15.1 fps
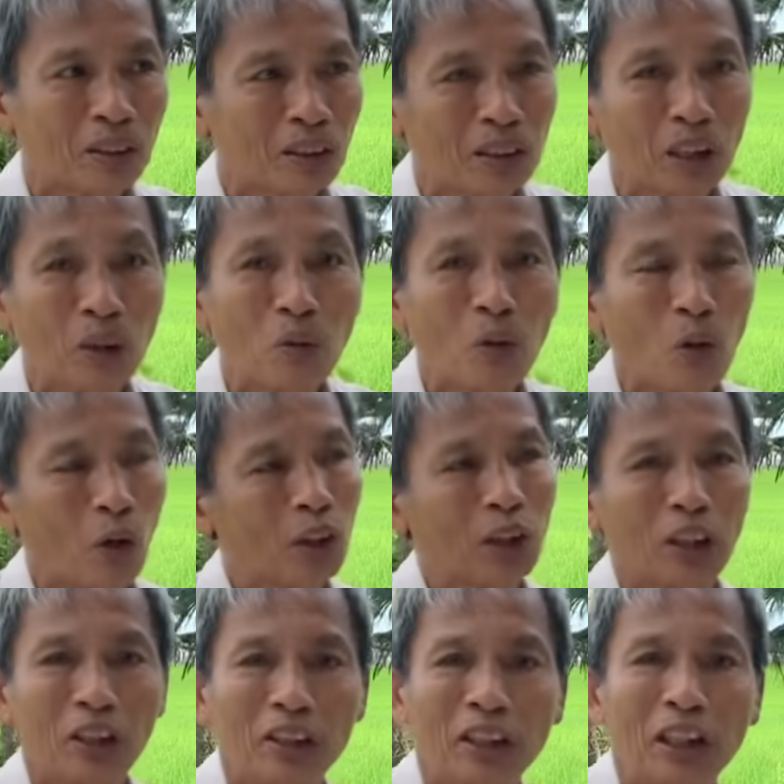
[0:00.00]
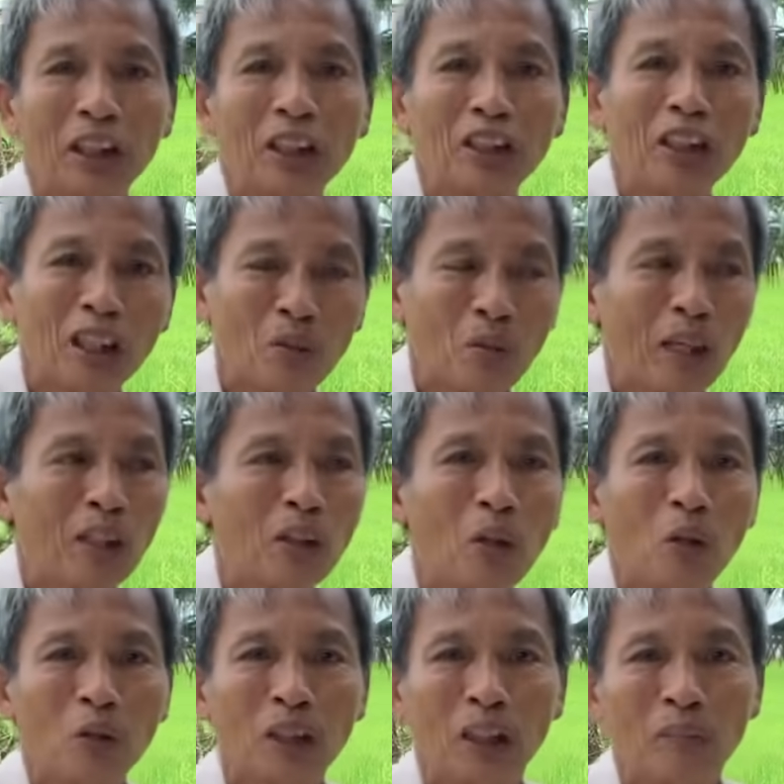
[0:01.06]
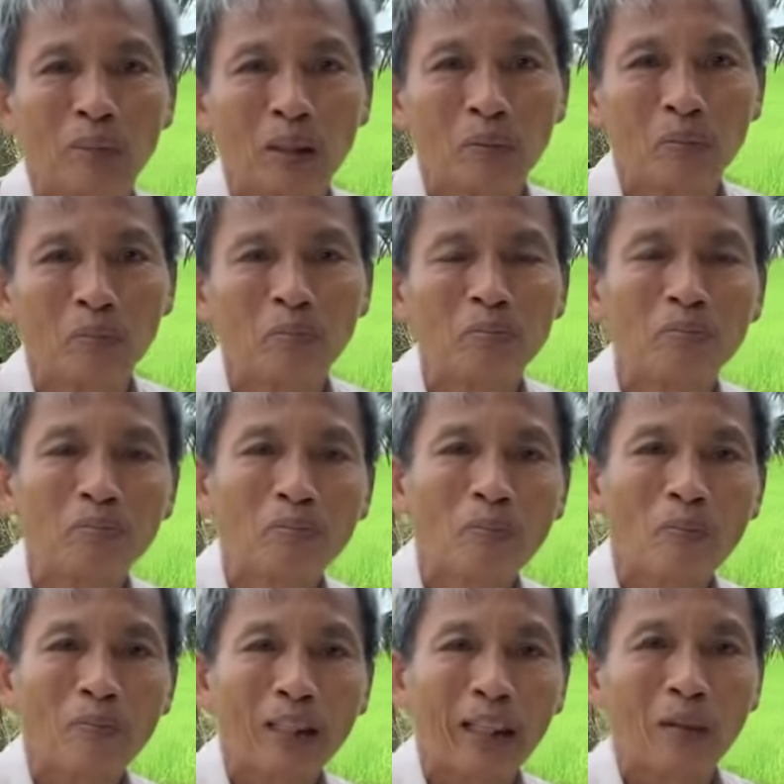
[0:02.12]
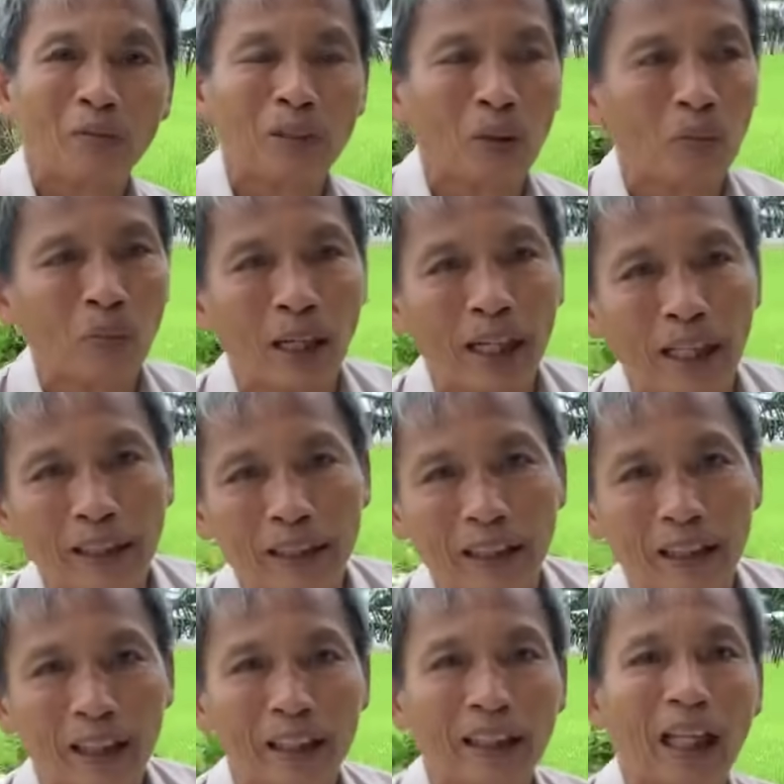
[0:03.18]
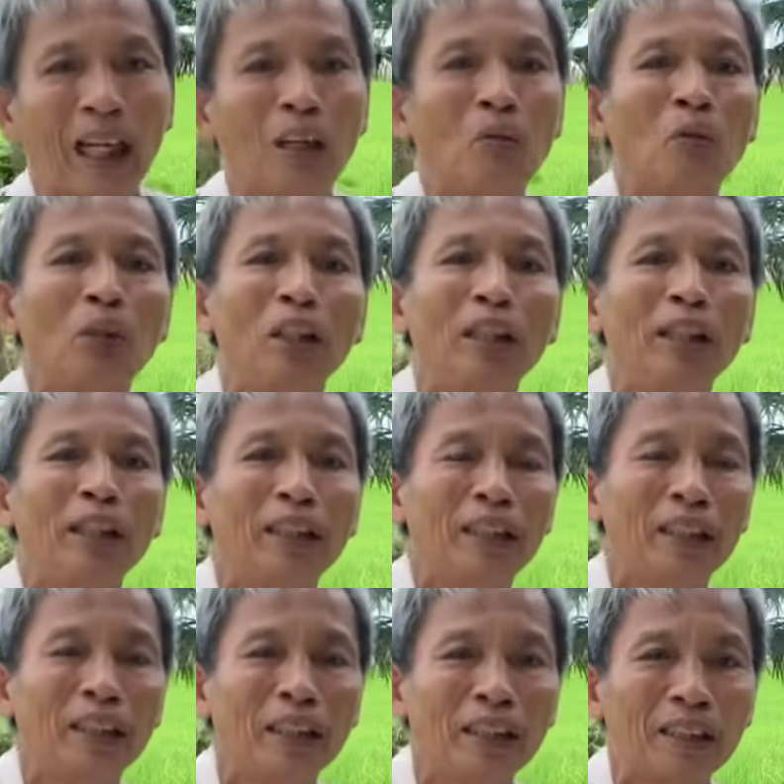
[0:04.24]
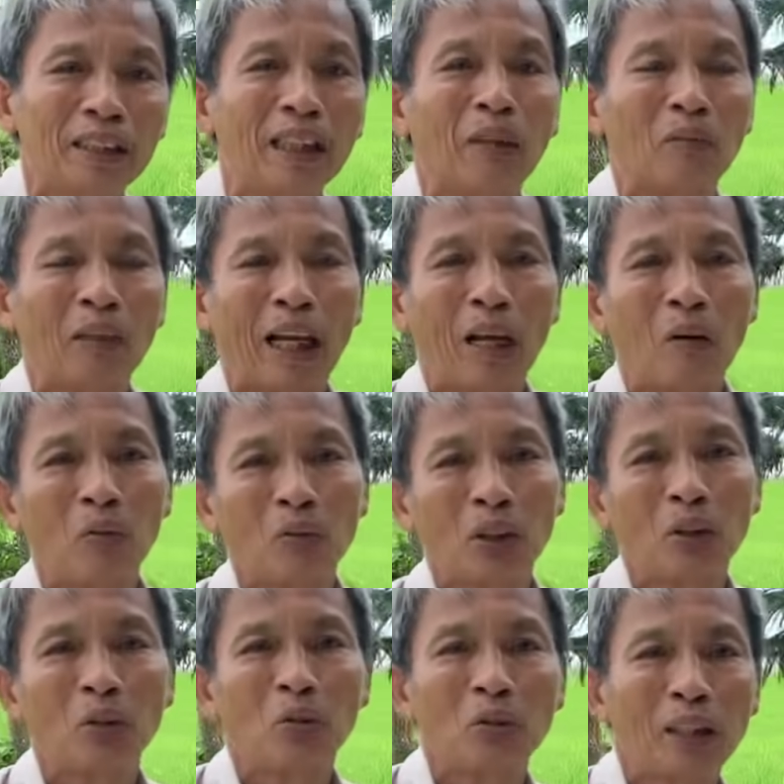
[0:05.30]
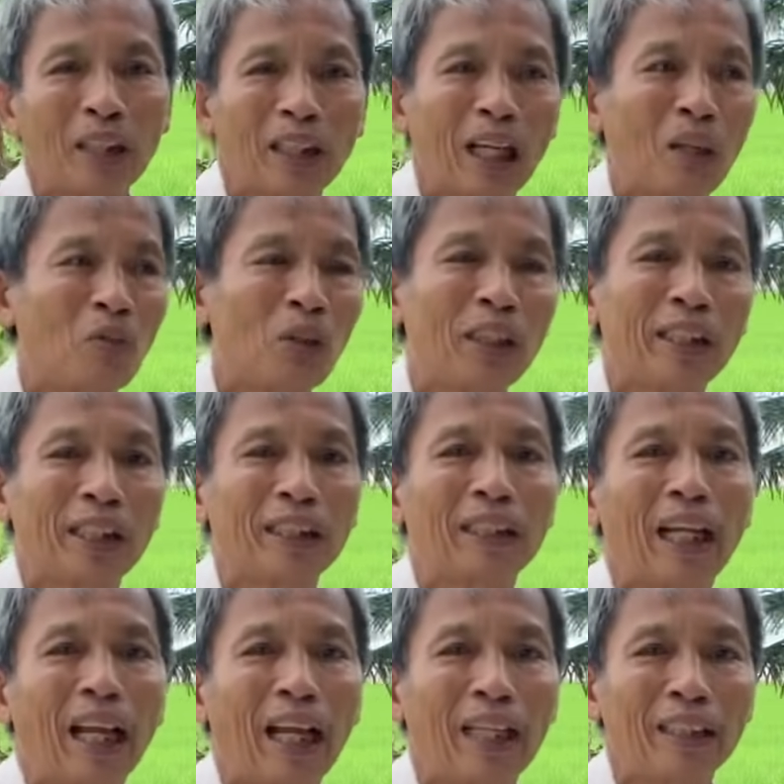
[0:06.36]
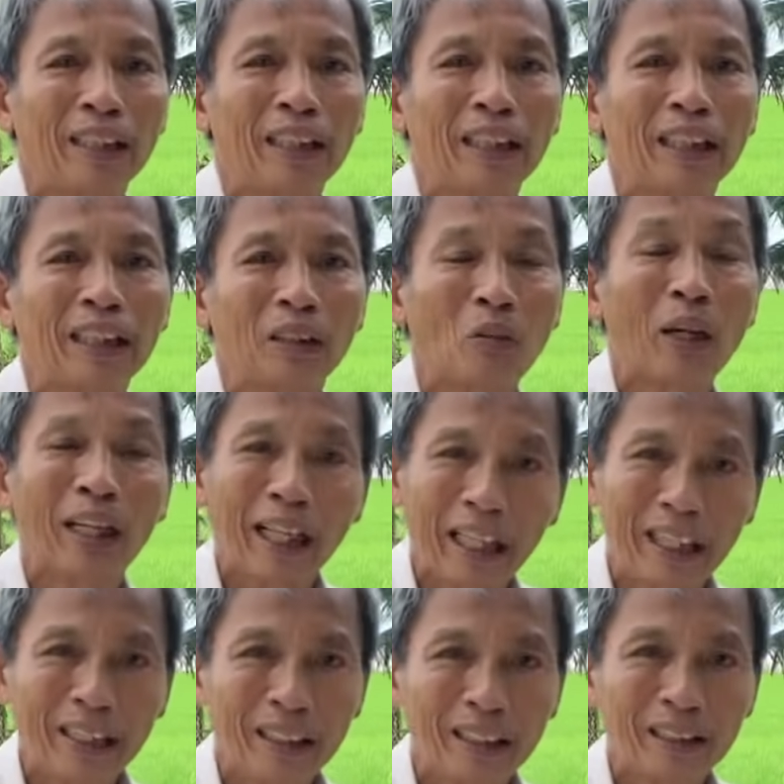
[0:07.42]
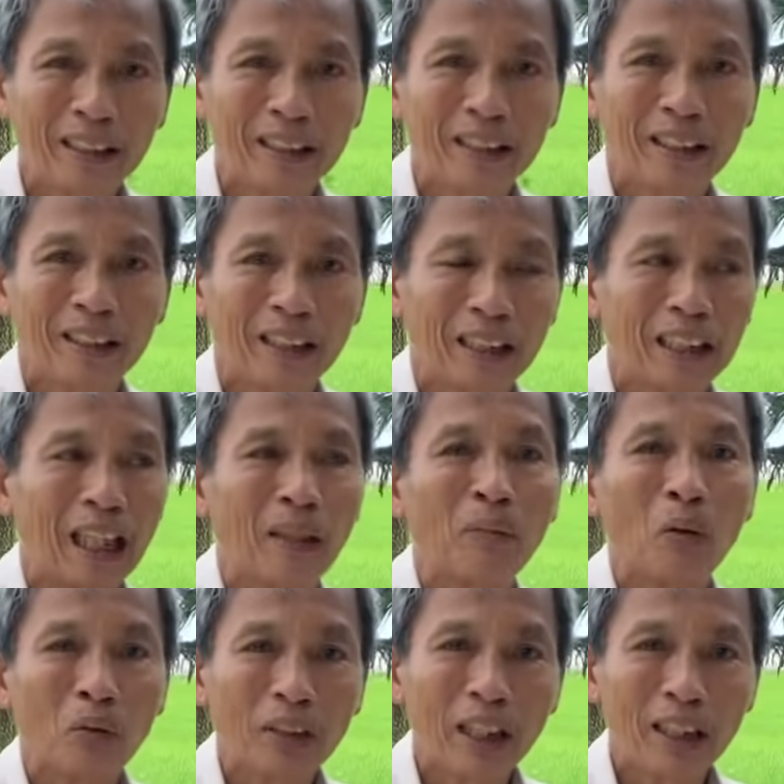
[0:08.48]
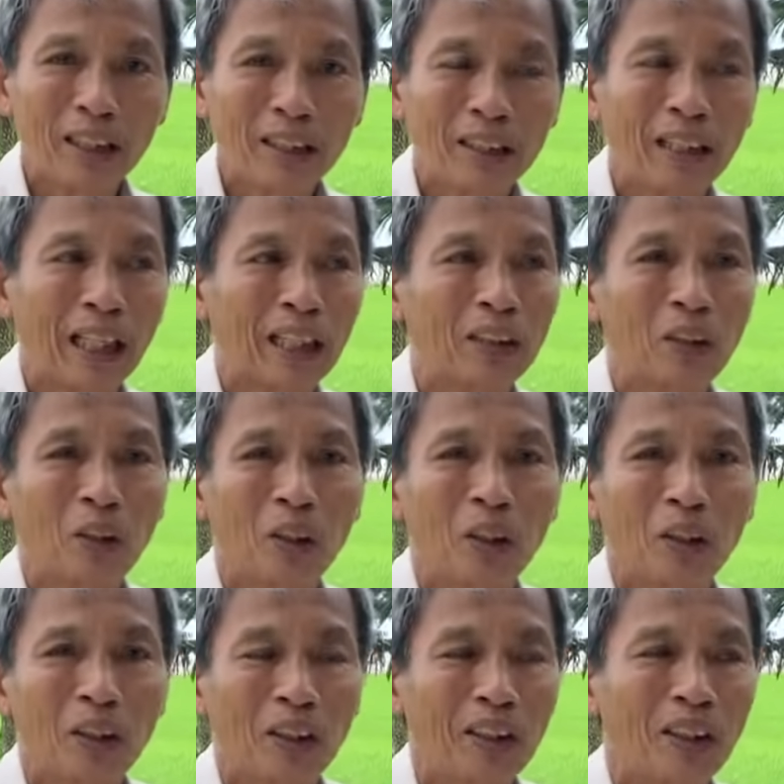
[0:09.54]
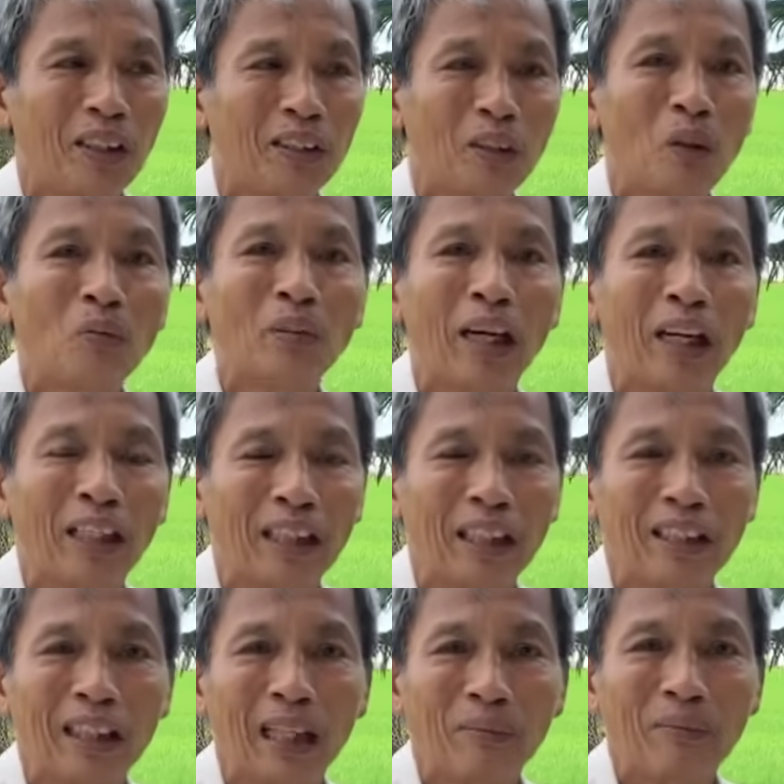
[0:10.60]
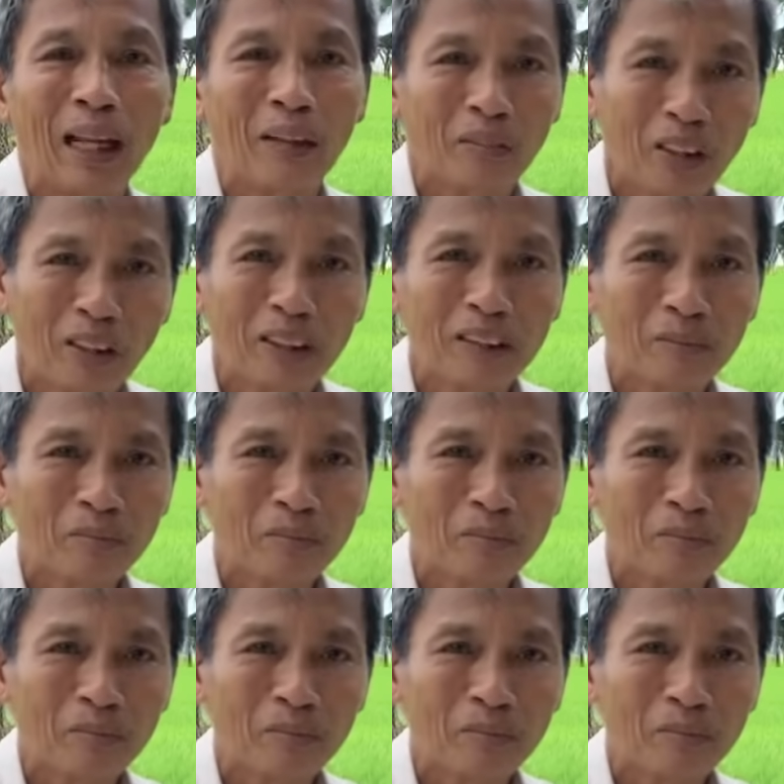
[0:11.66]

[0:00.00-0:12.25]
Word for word: nếu có những cái gì nó hơi quá lố thì mong cộng đồng mạng và tất cả quý đồng đạo cũng như tất cả quý khán giả thì quan hỷ và bổ chính để cho nó tốt đời để đẹp đạo thôi